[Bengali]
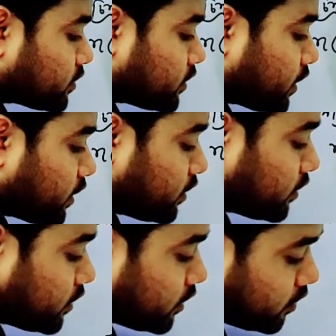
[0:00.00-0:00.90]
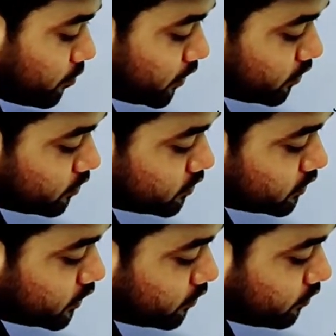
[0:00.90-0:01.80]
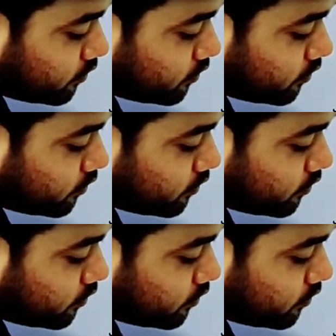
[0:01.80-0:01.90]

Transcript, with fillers: মাইনাস টেন মানে হচ্ছে